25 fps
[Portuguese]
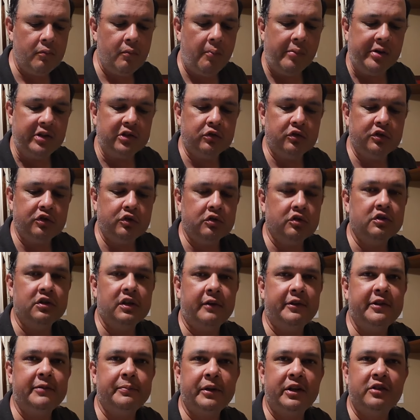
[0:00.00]
Mas gostoso, tava
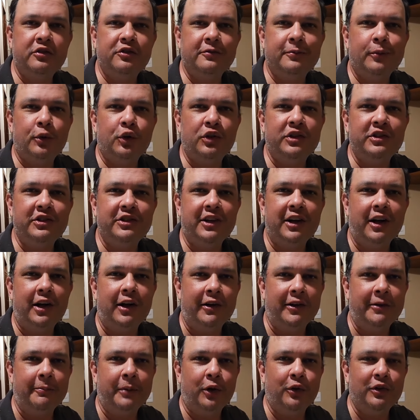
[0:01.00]
esperando os bolinhos de carne
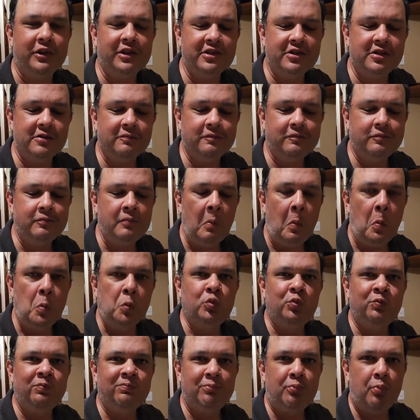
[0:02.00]
paulista.
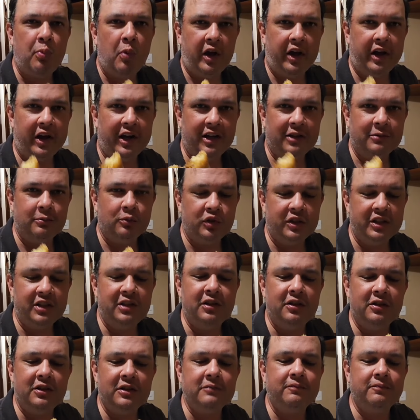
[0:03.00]
É carne moída,
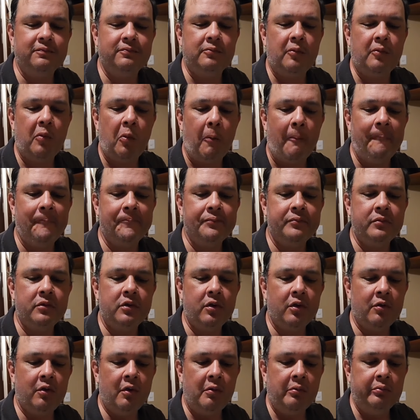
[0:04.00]
né?
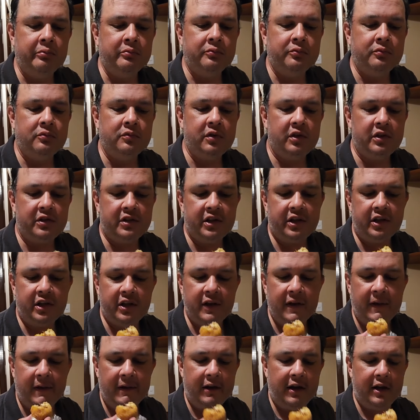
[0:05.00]
Nesse daqui
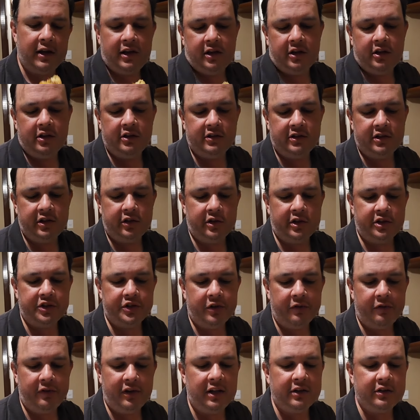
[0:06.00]
a senhora tinha
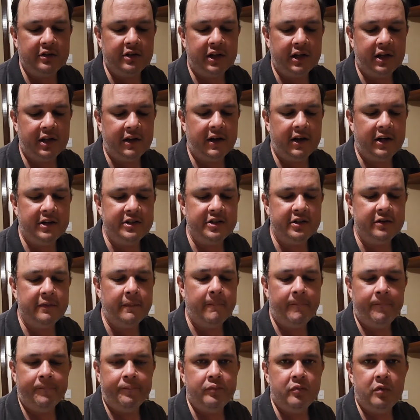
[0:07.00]
falado que era carne,
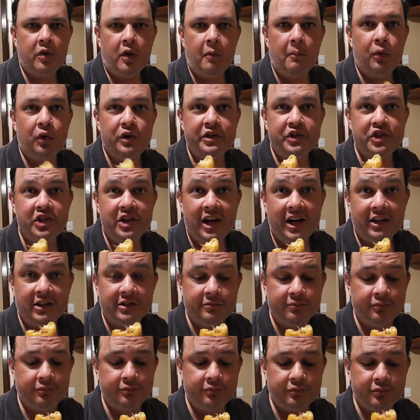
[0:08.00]
bolinho de carne.
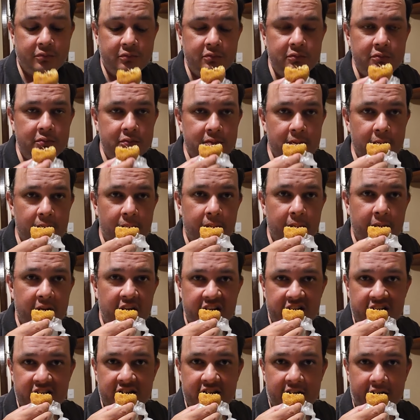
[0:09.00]

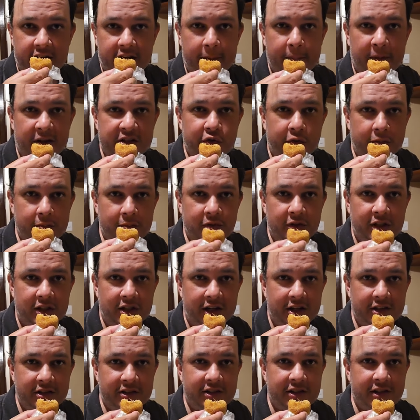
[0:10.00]
Mas aqui é mais comum a
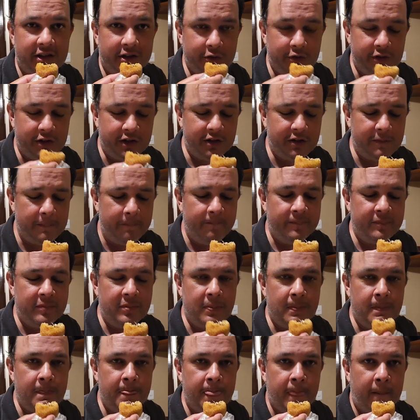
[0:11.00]
carne seca do que
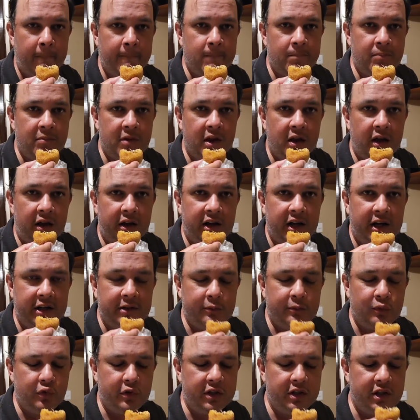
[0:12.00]
a carne
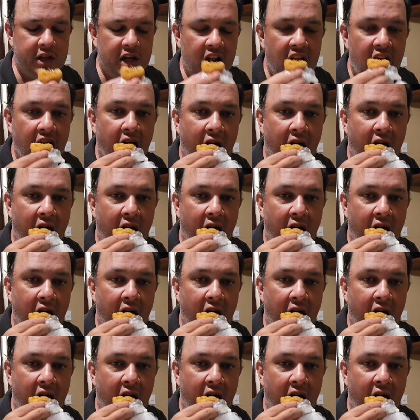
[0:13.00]
moída, né?